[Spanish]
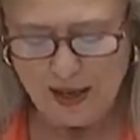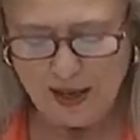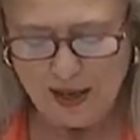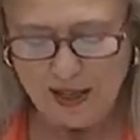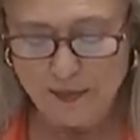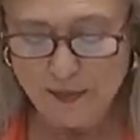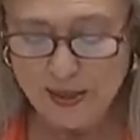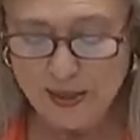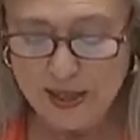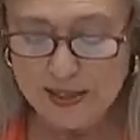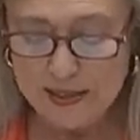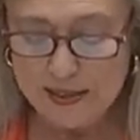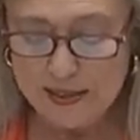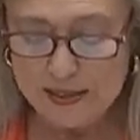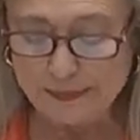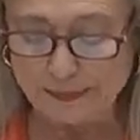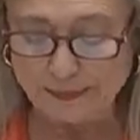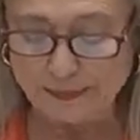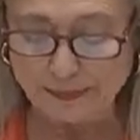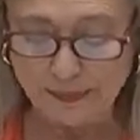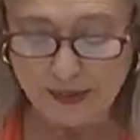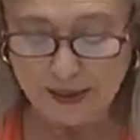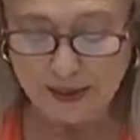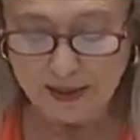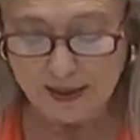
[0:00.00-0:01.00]
Además,
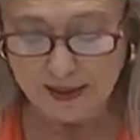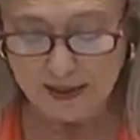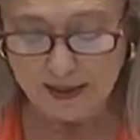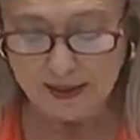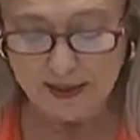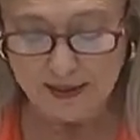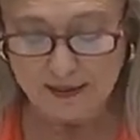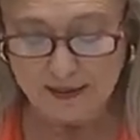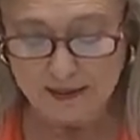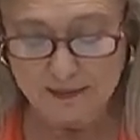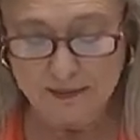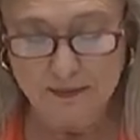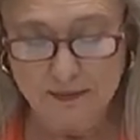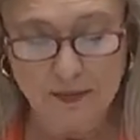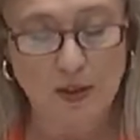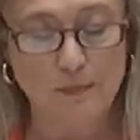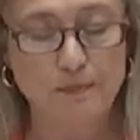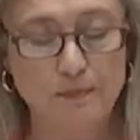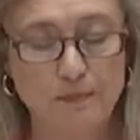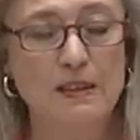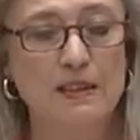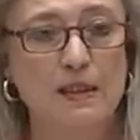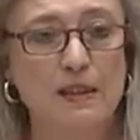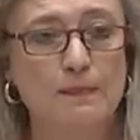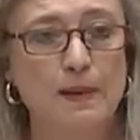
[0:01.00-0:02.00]

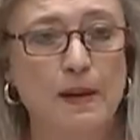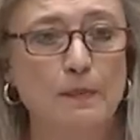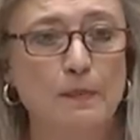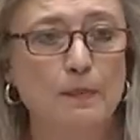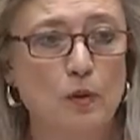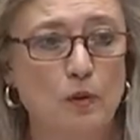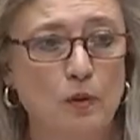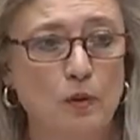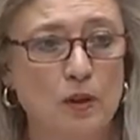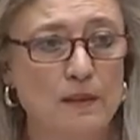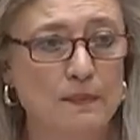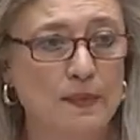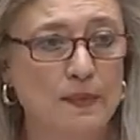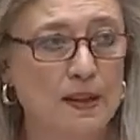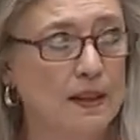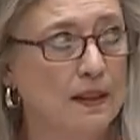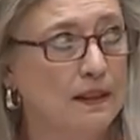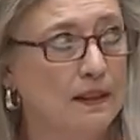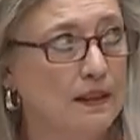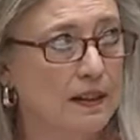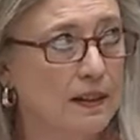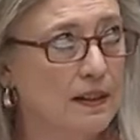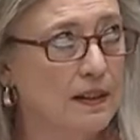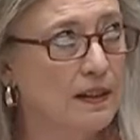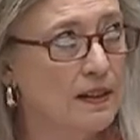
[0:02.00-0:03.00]
el, principal problema
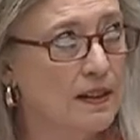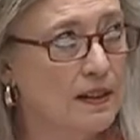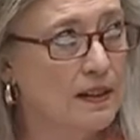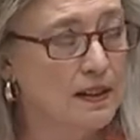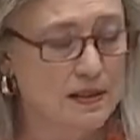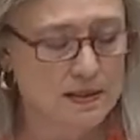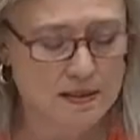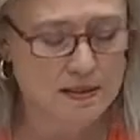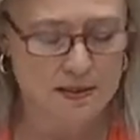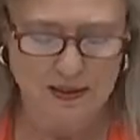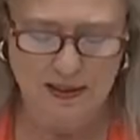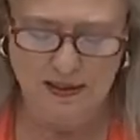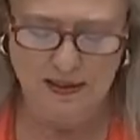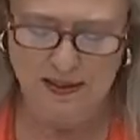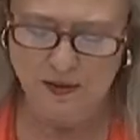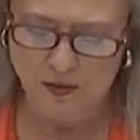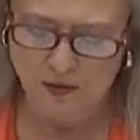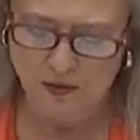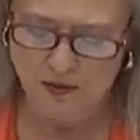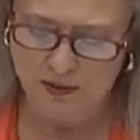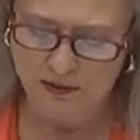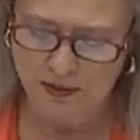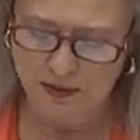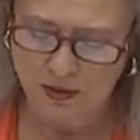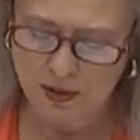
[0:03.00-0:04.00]
tienen, y aquí está la
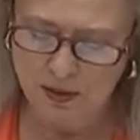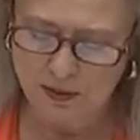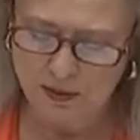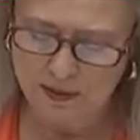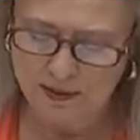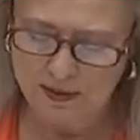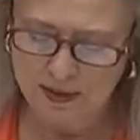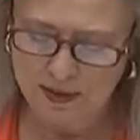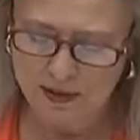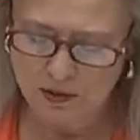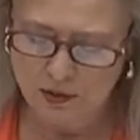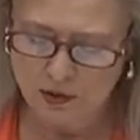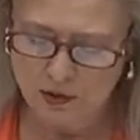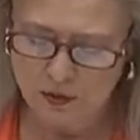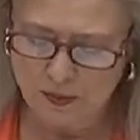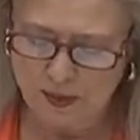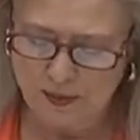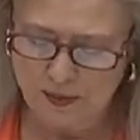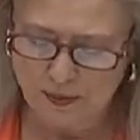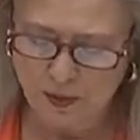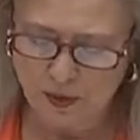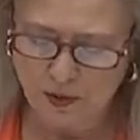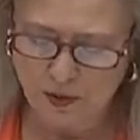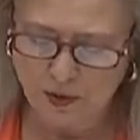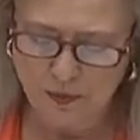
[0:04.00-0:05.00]
Asociación de Vecinos
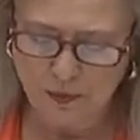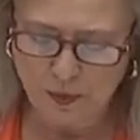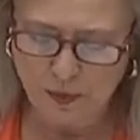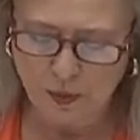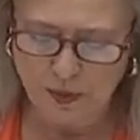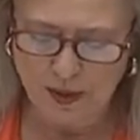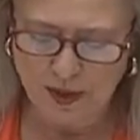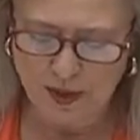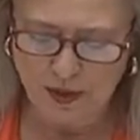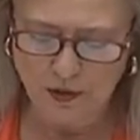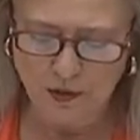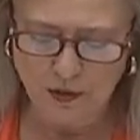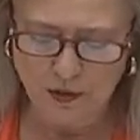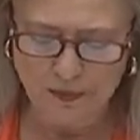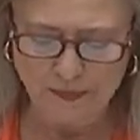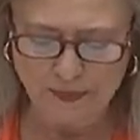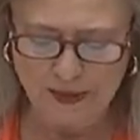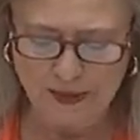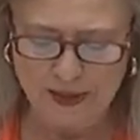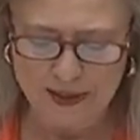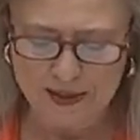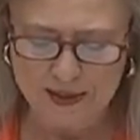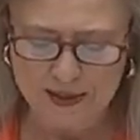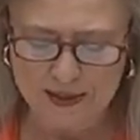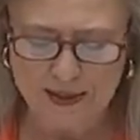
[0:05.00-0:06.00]
para poder comprobarlo,
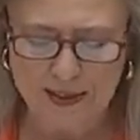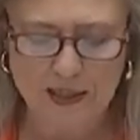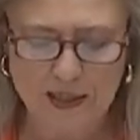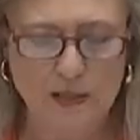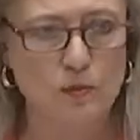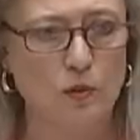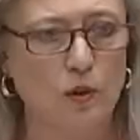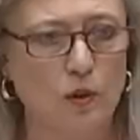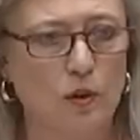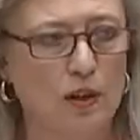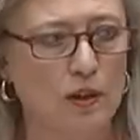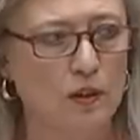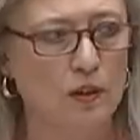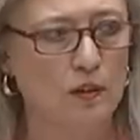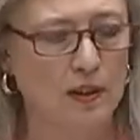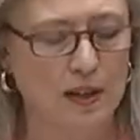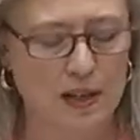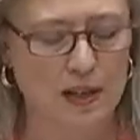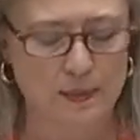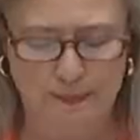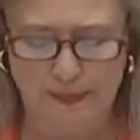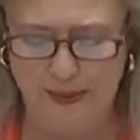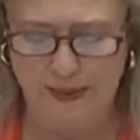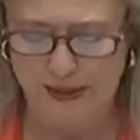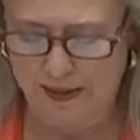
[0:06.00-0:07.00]
es el desbloqueo
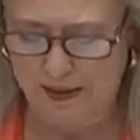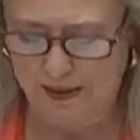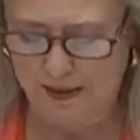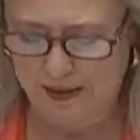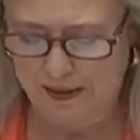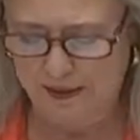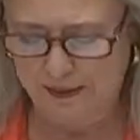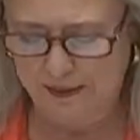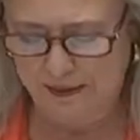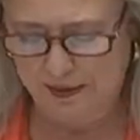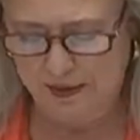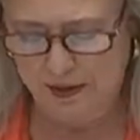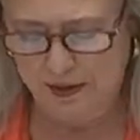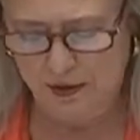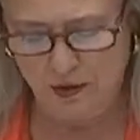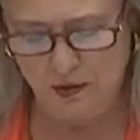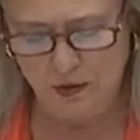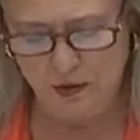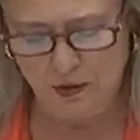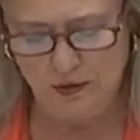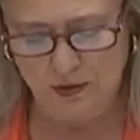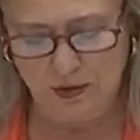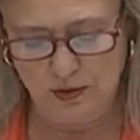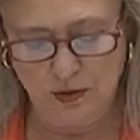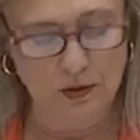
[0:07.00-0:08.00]
del APR
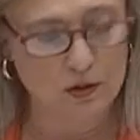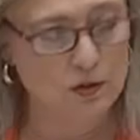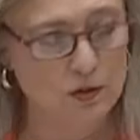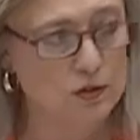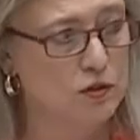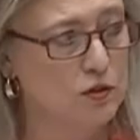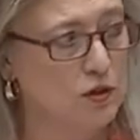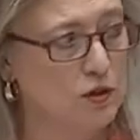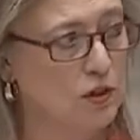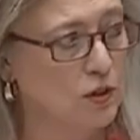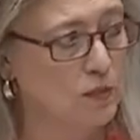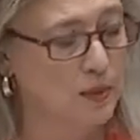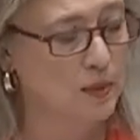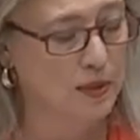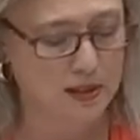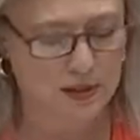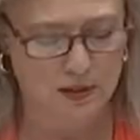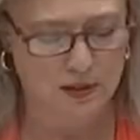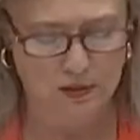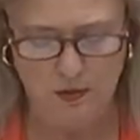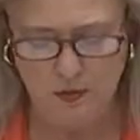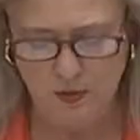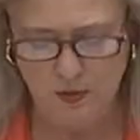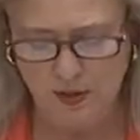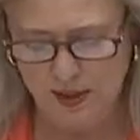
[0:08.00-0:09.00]
0802,
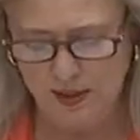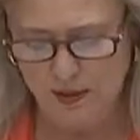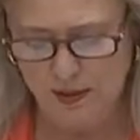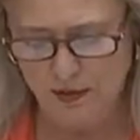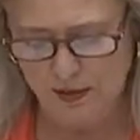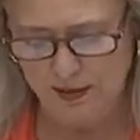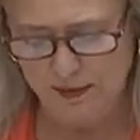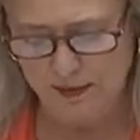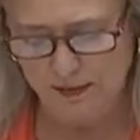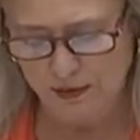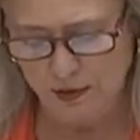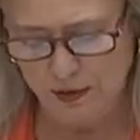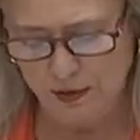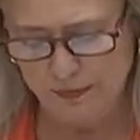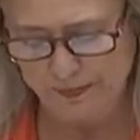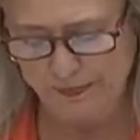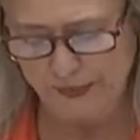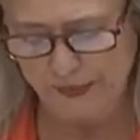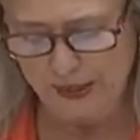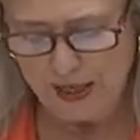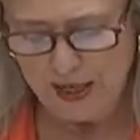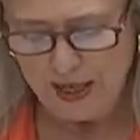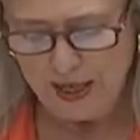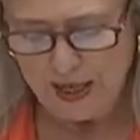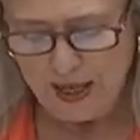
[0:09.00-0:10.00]
denominado Joaquín Lorenzo.
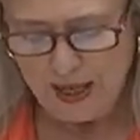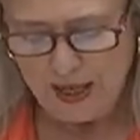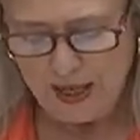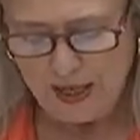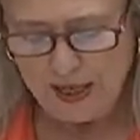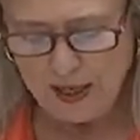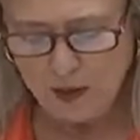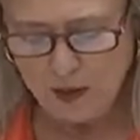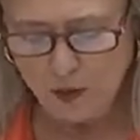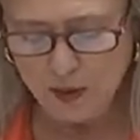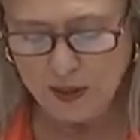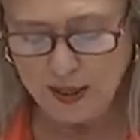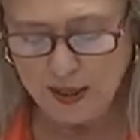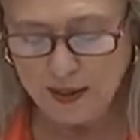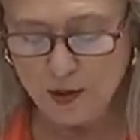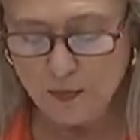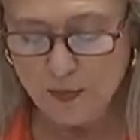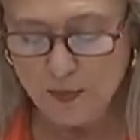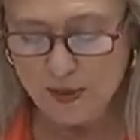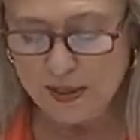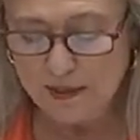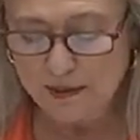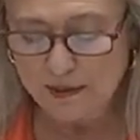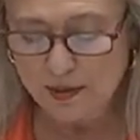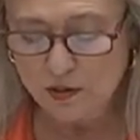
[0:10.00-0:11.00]
La Junta de
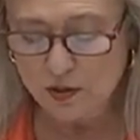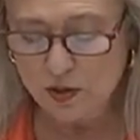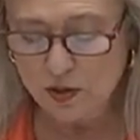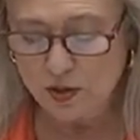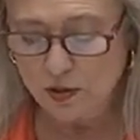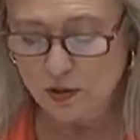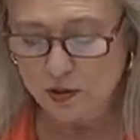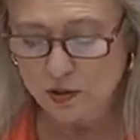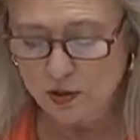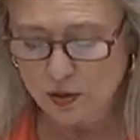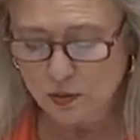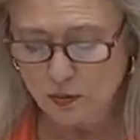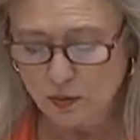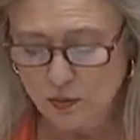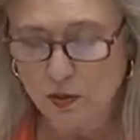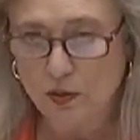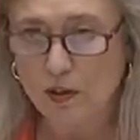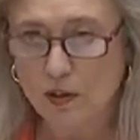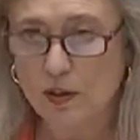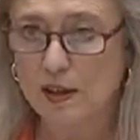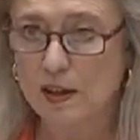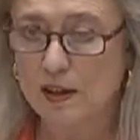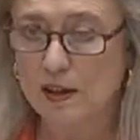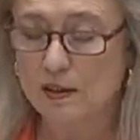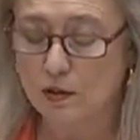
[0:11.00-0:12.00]
Compensación se constituyó en
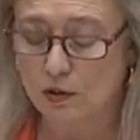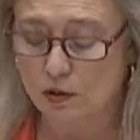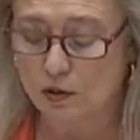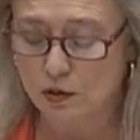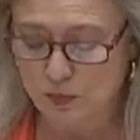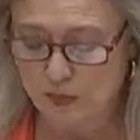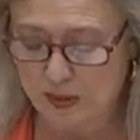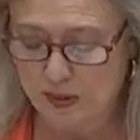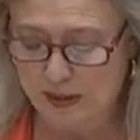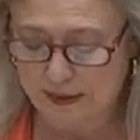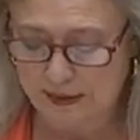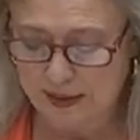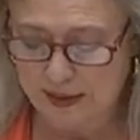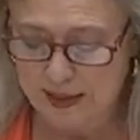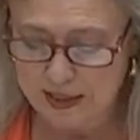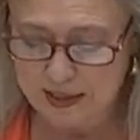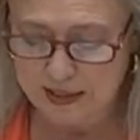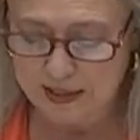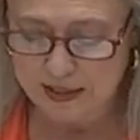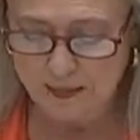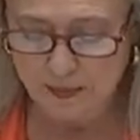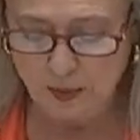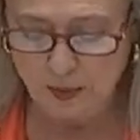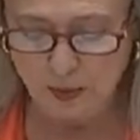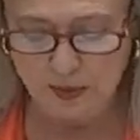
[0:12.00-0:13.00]
el año
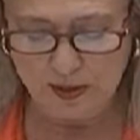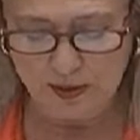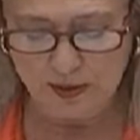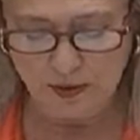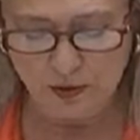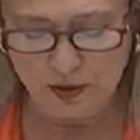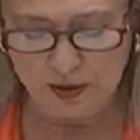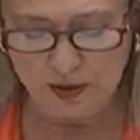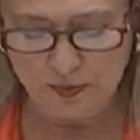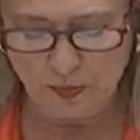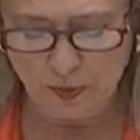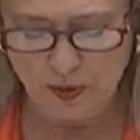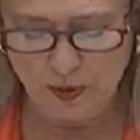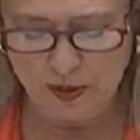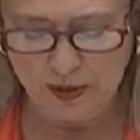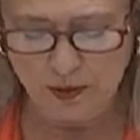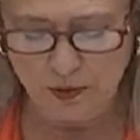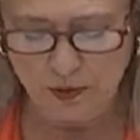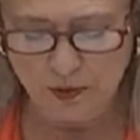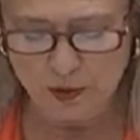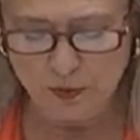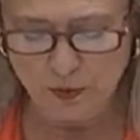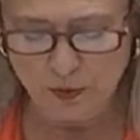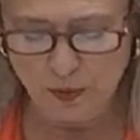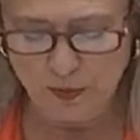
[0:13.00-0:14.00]
2003, aprobándose el
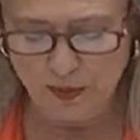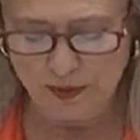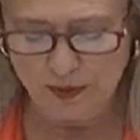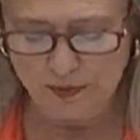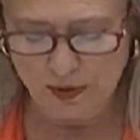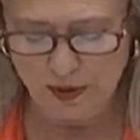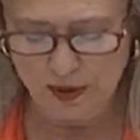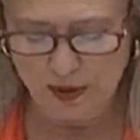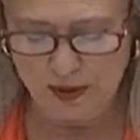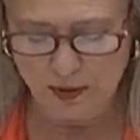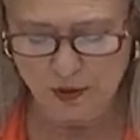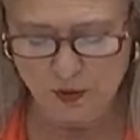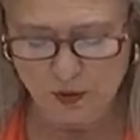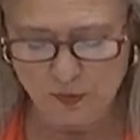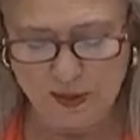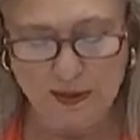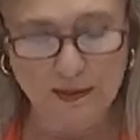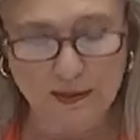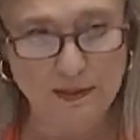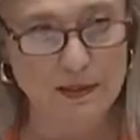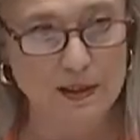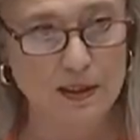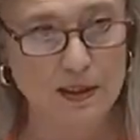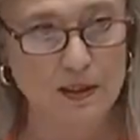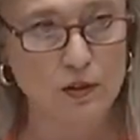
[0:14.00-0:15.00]
proyecto de expropiación en el
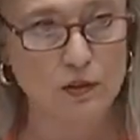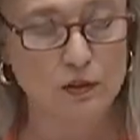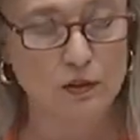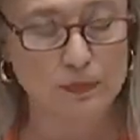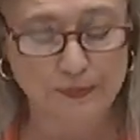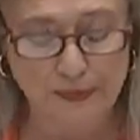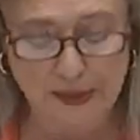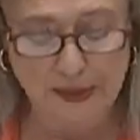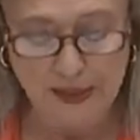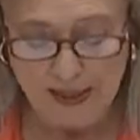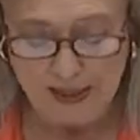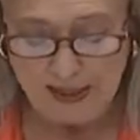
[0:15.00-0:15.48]
2005.